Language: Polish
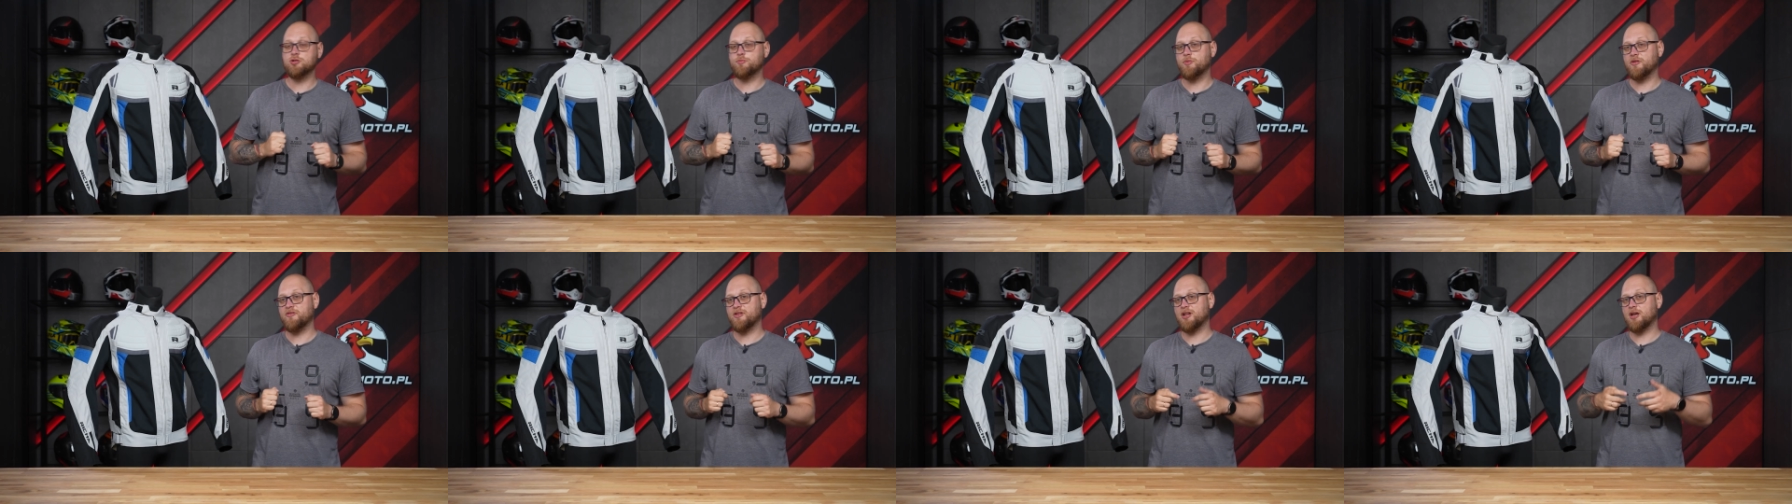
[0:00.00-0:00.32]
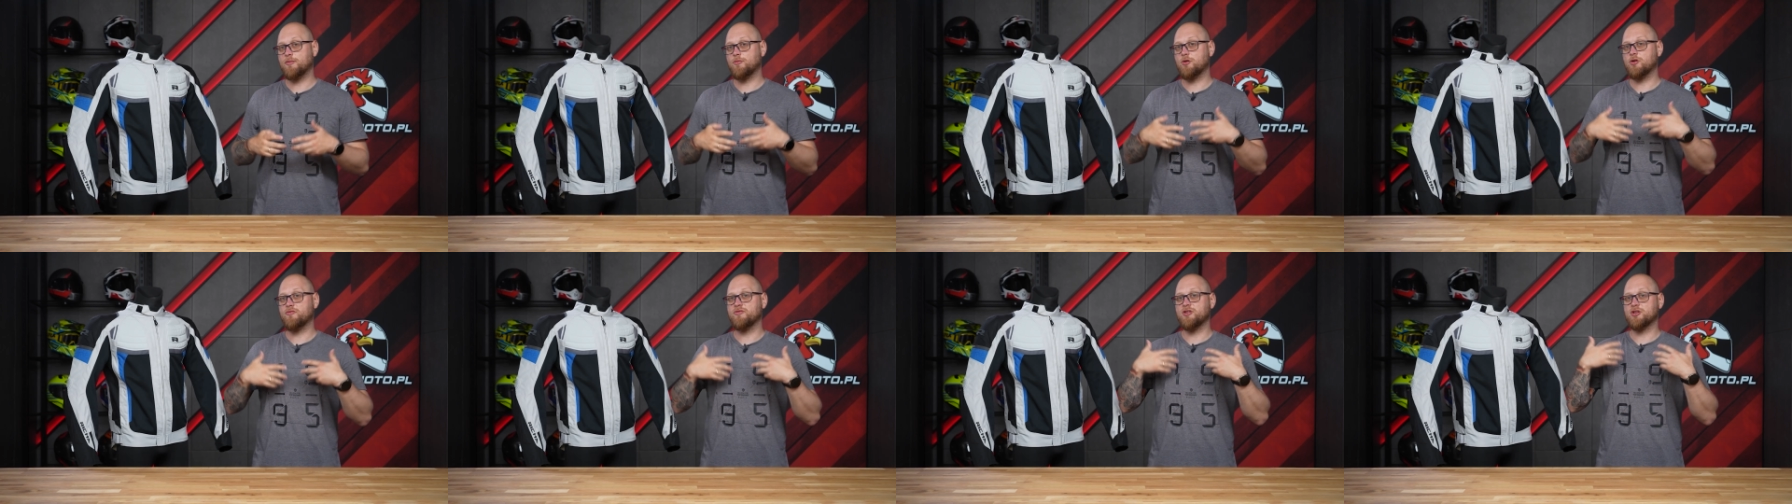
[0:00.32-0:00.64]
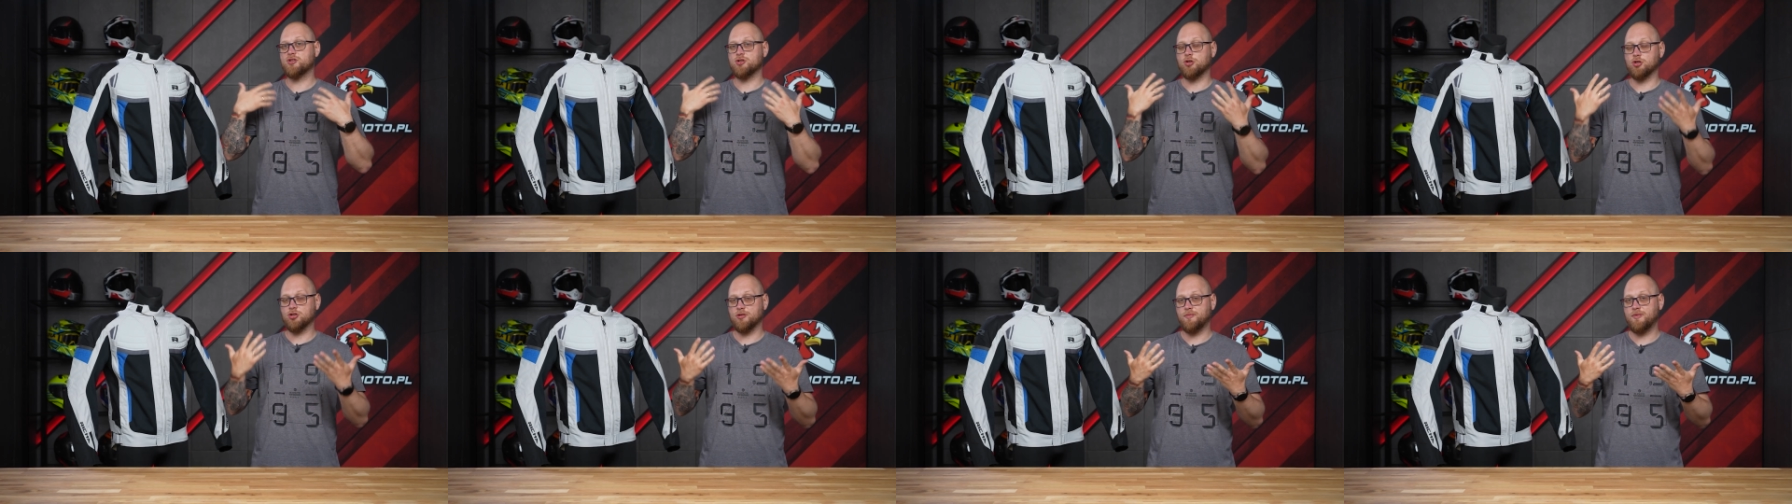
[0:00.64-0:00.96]
odpowiadają
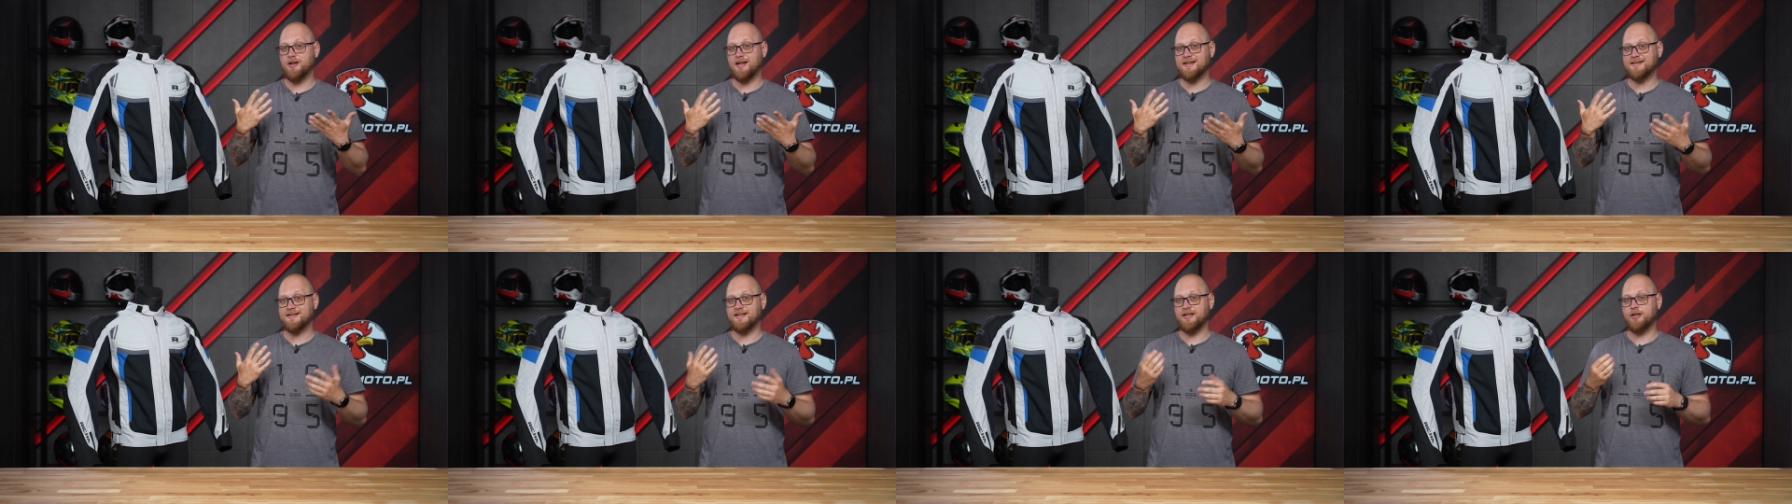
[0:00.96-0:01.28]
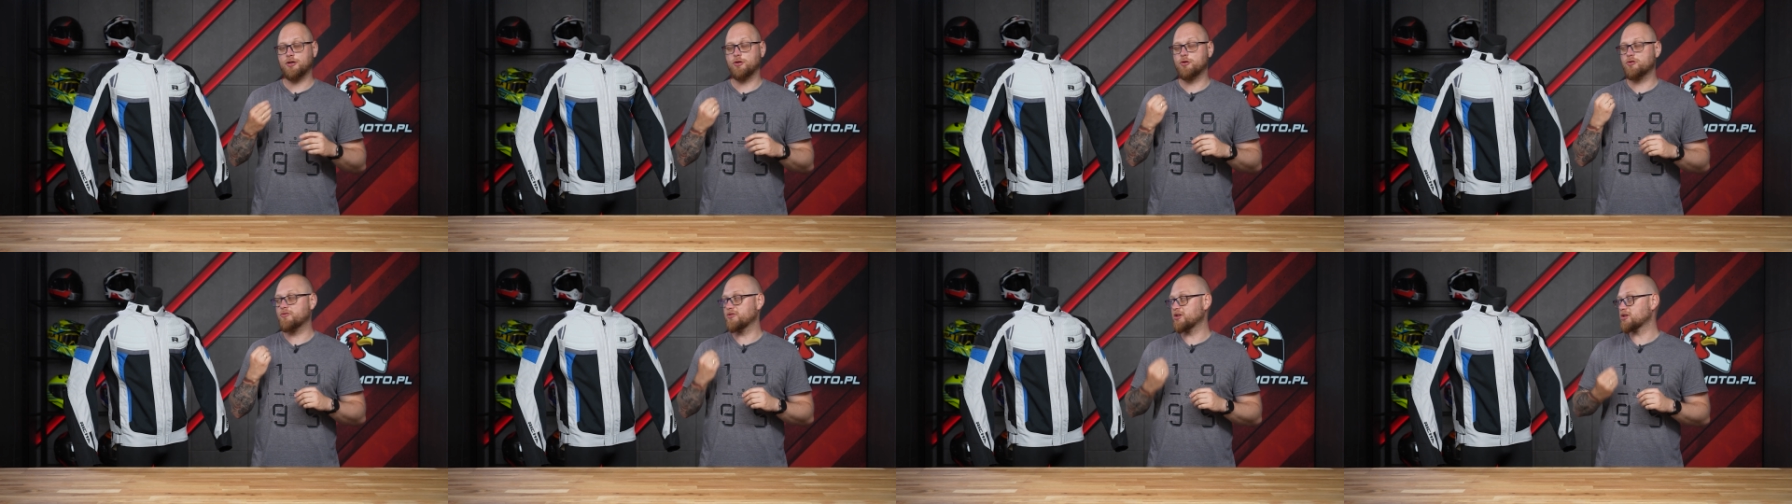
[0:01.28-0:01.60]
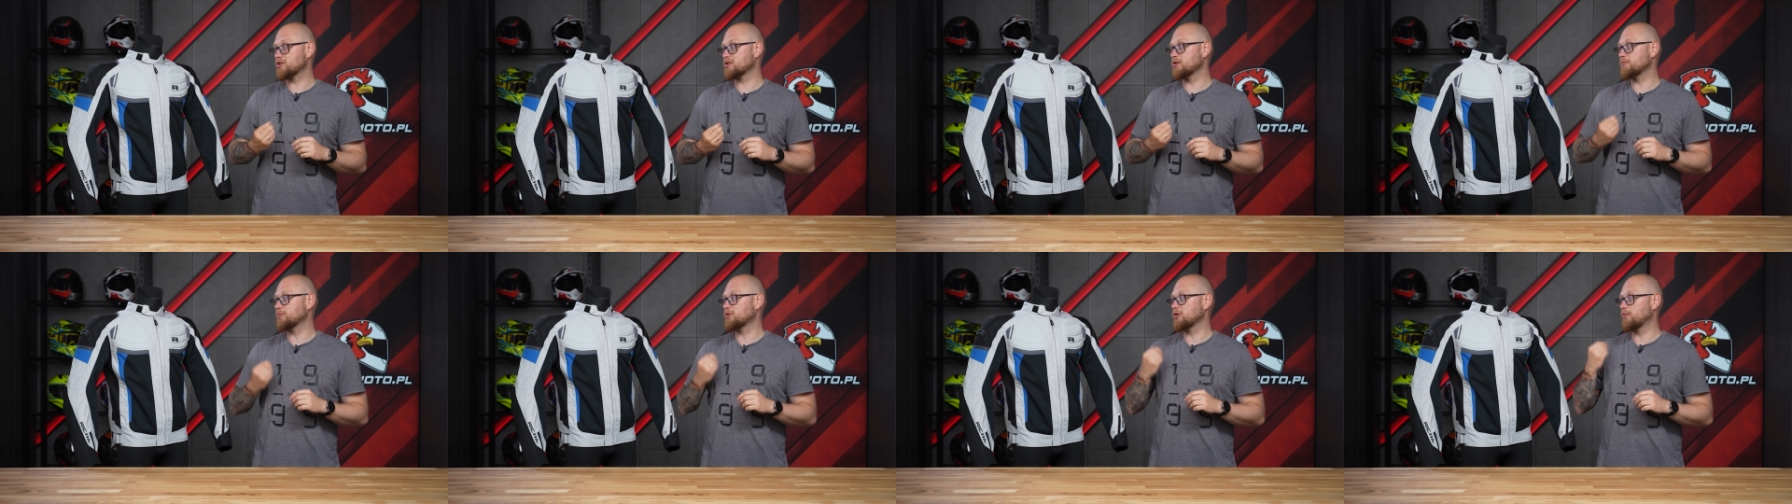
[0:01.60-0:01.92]
również odblaski i
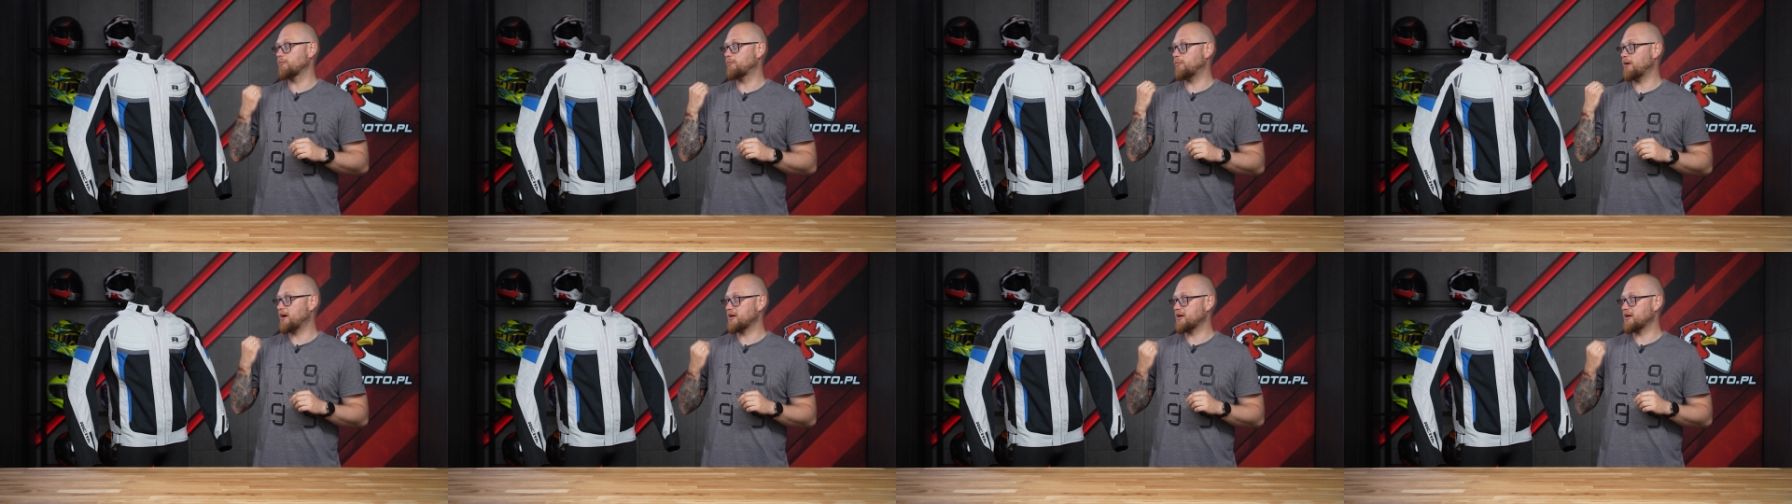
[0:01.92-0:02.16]
również są to